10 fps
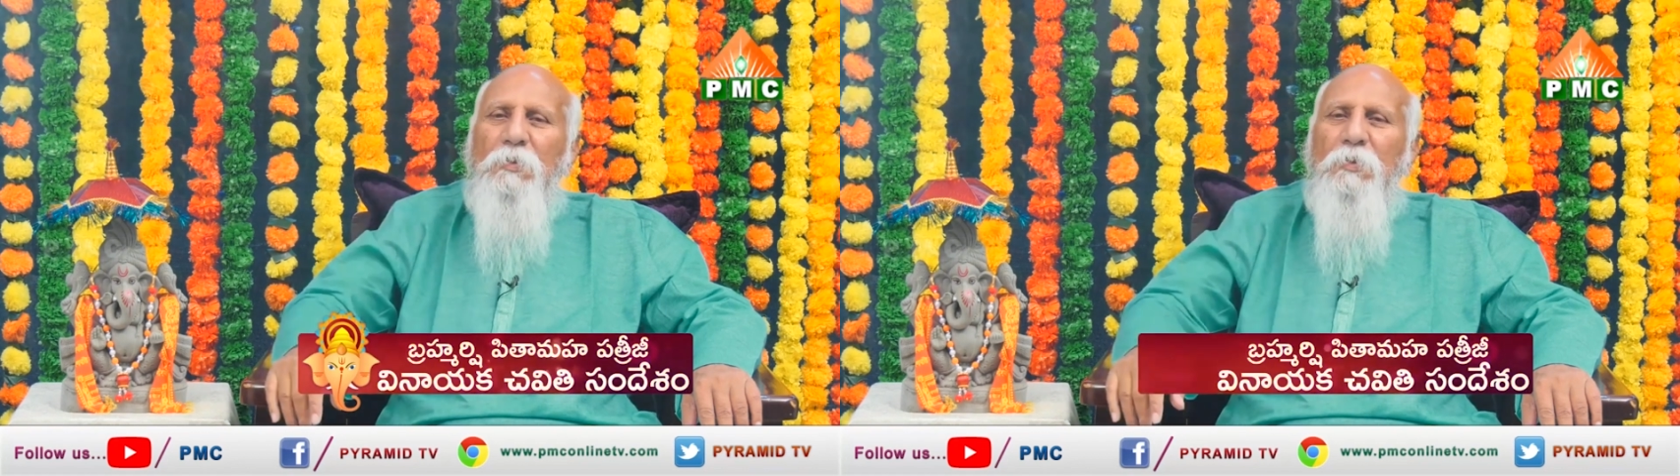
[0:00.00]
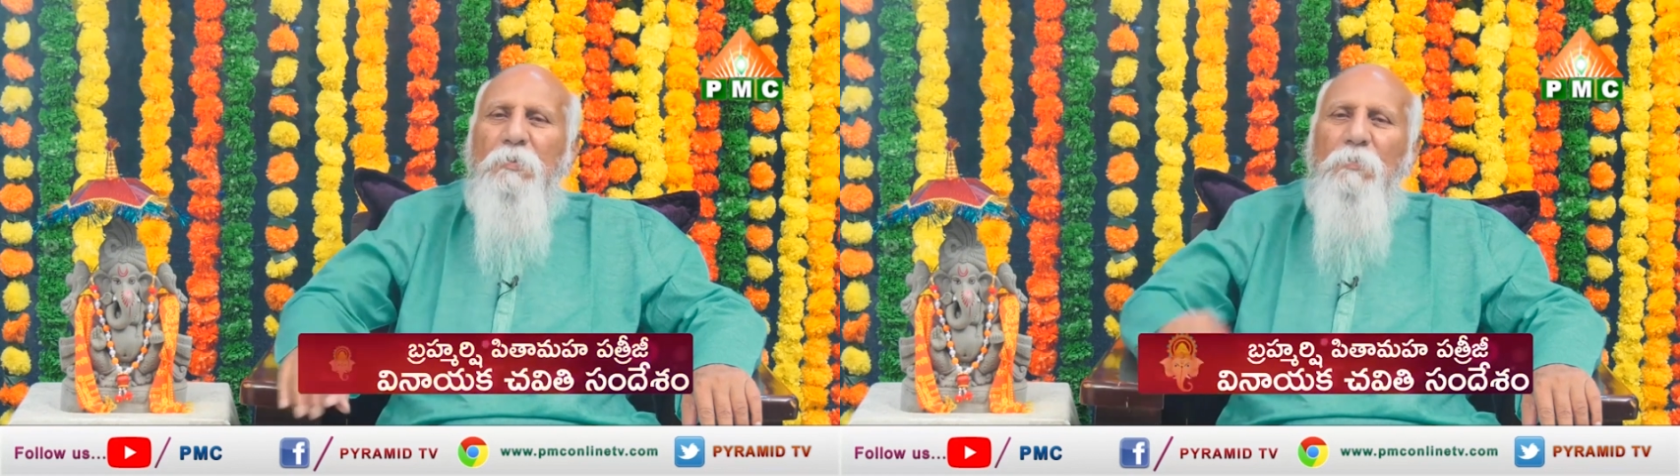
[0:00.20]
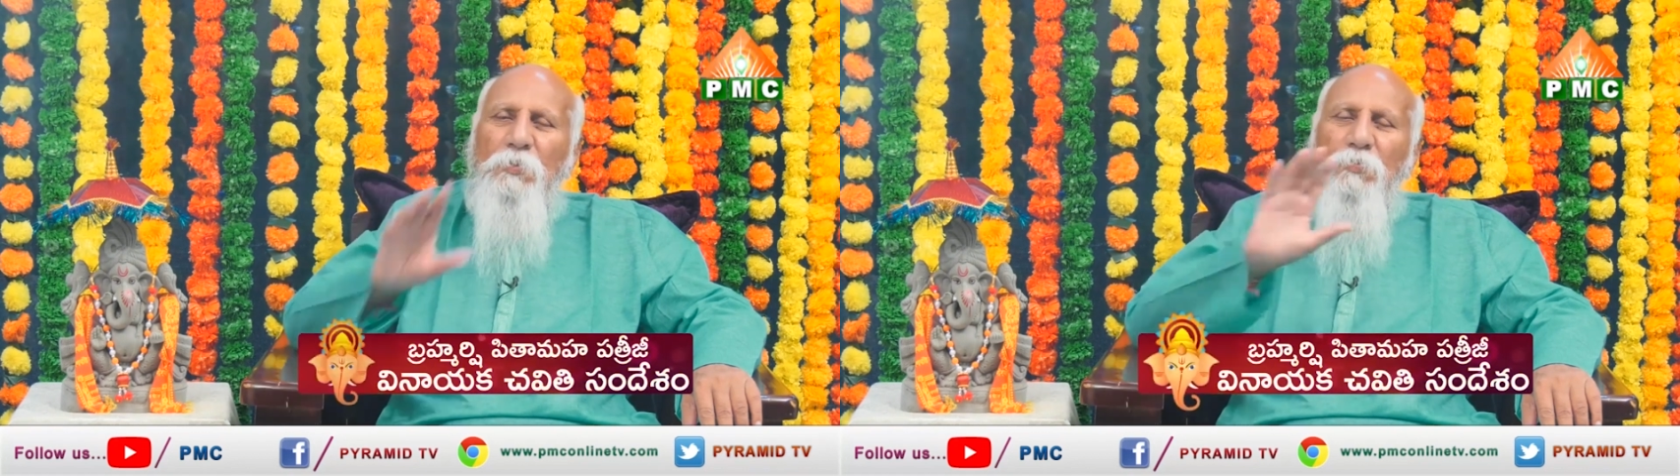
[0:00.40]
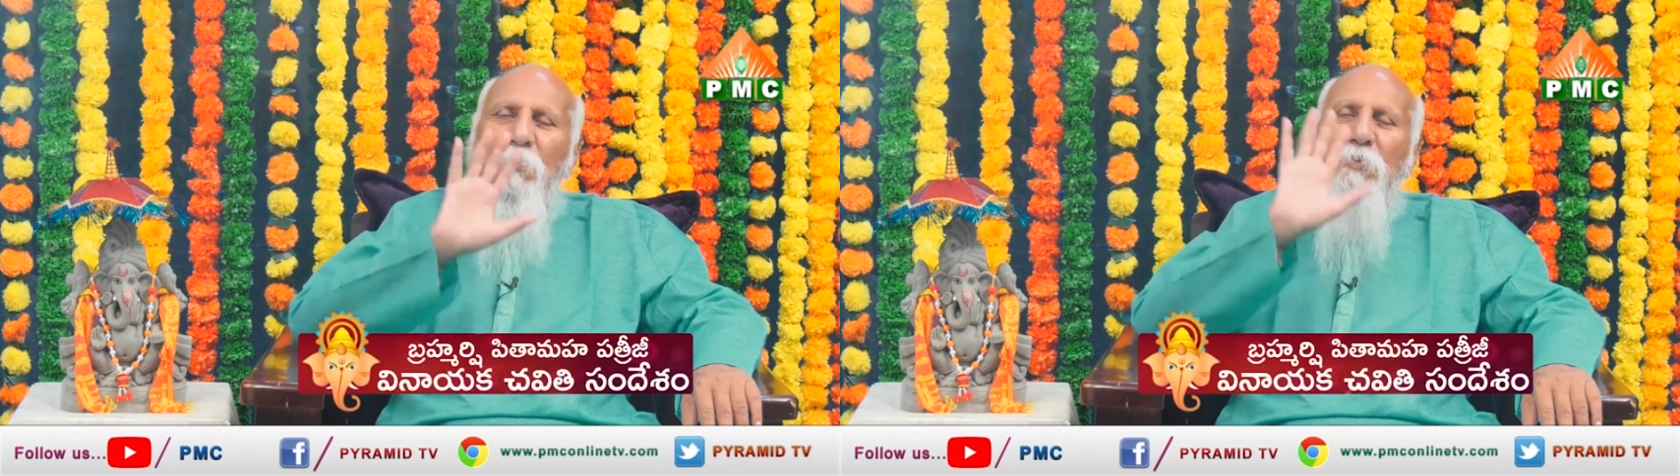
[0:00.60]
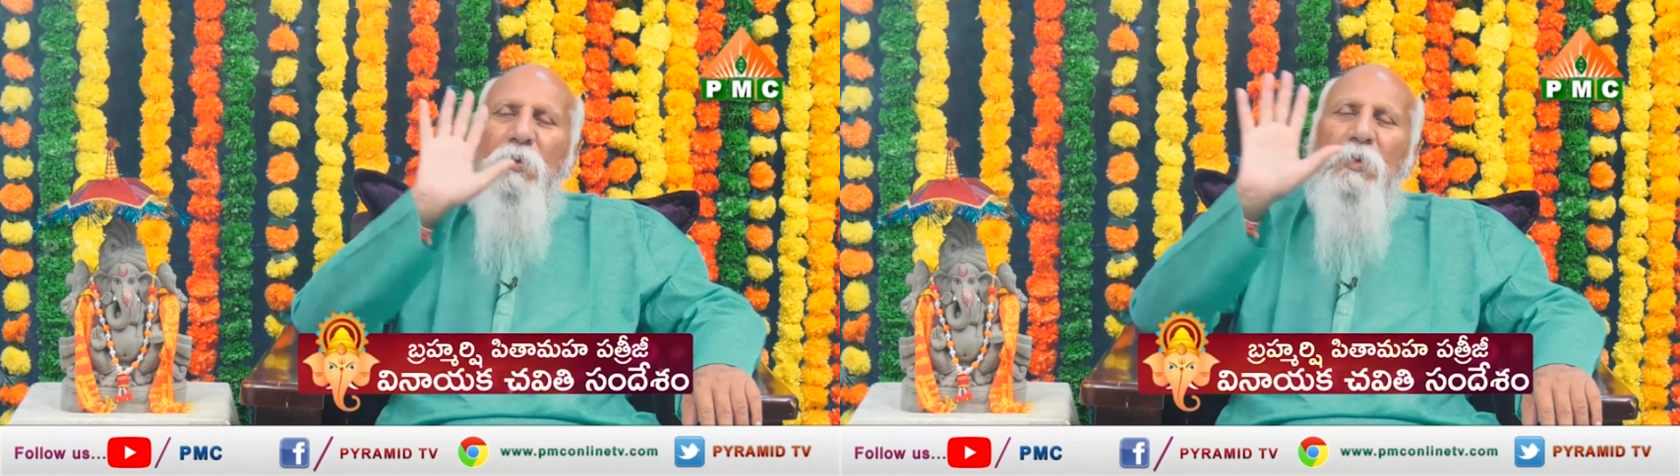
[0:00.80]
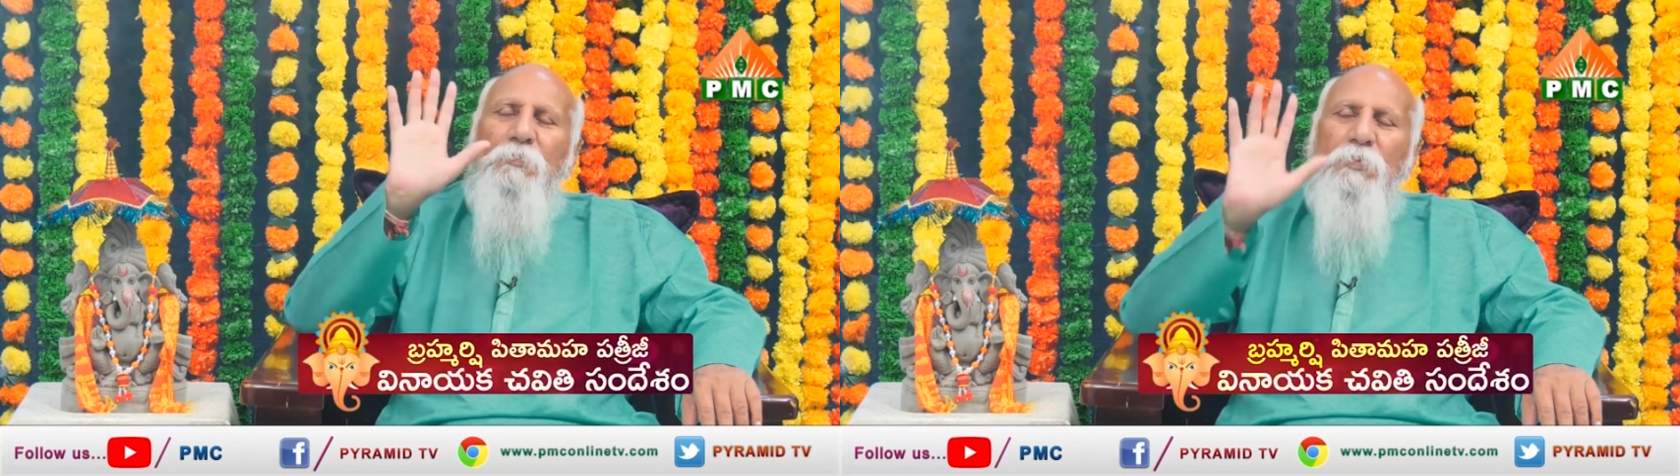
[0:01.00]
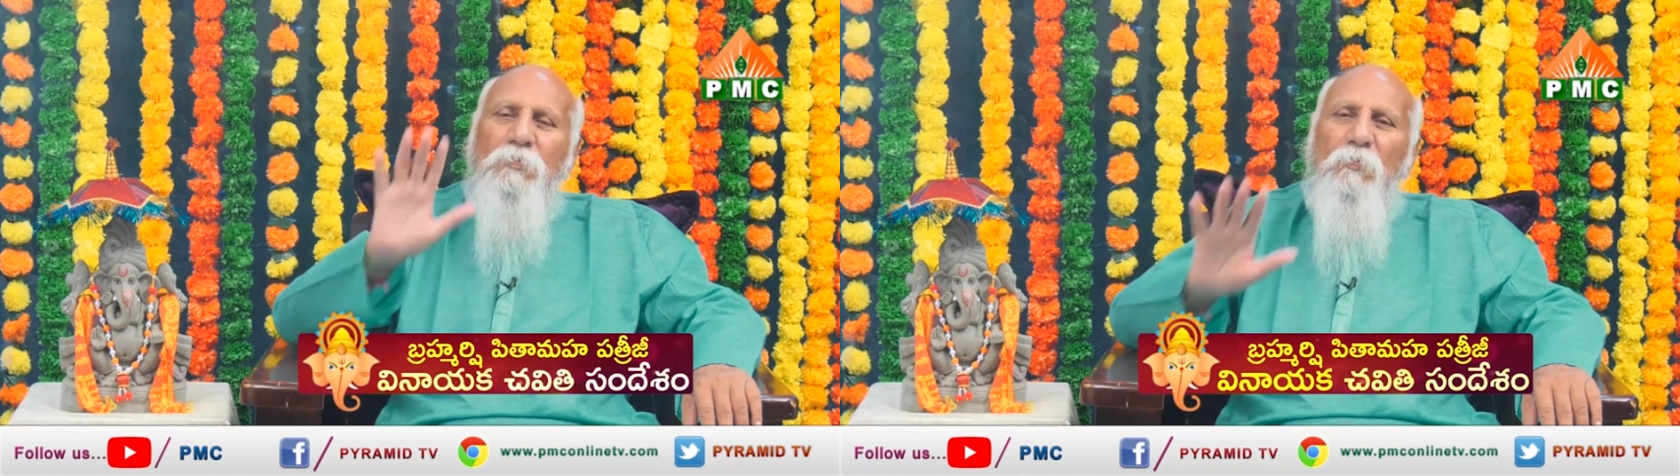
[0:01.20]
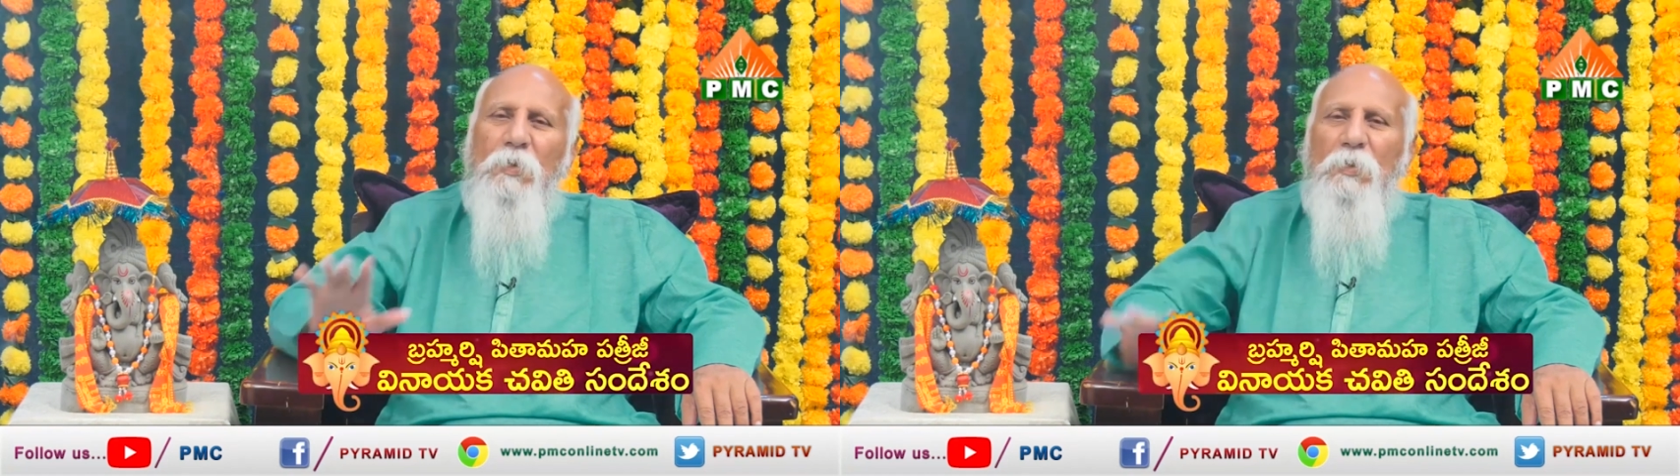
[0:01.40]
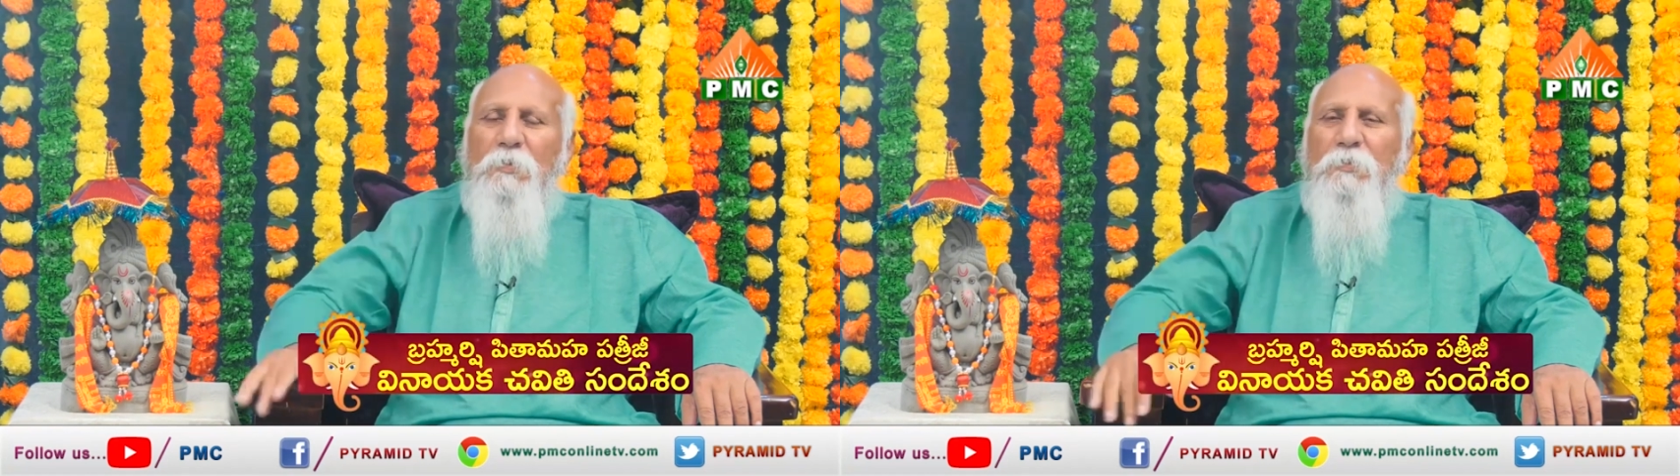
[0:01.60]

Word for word: అంటే మనసులో సంకల్పించుకోవాలి